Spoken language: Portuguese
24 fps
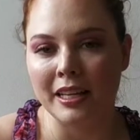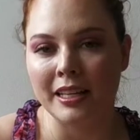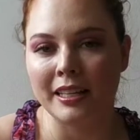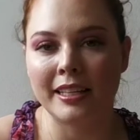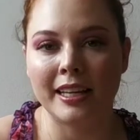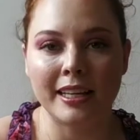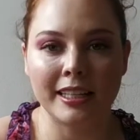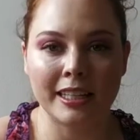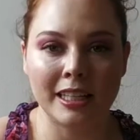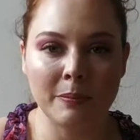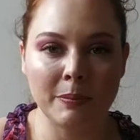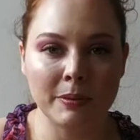E
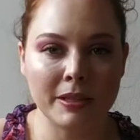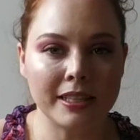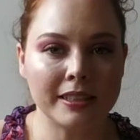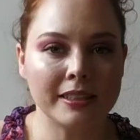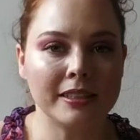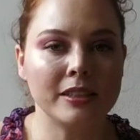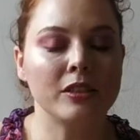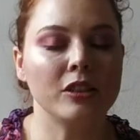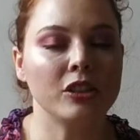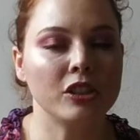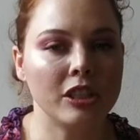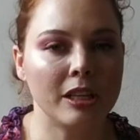a equipe da
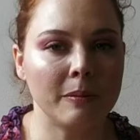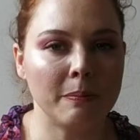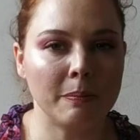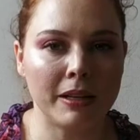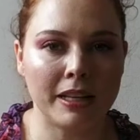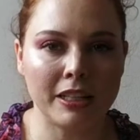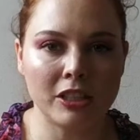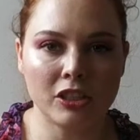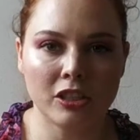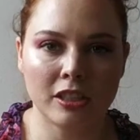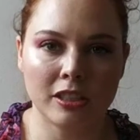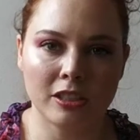cirurgia
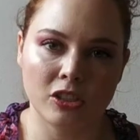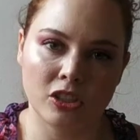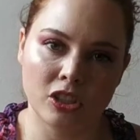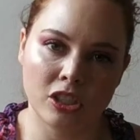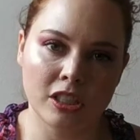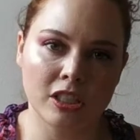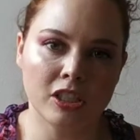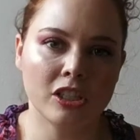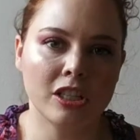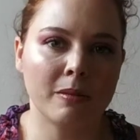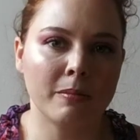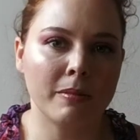plástica
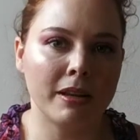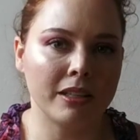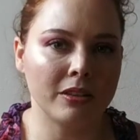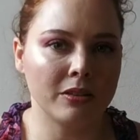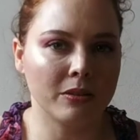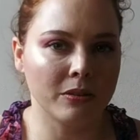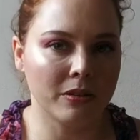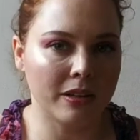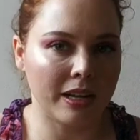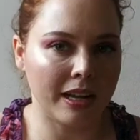tinha chamado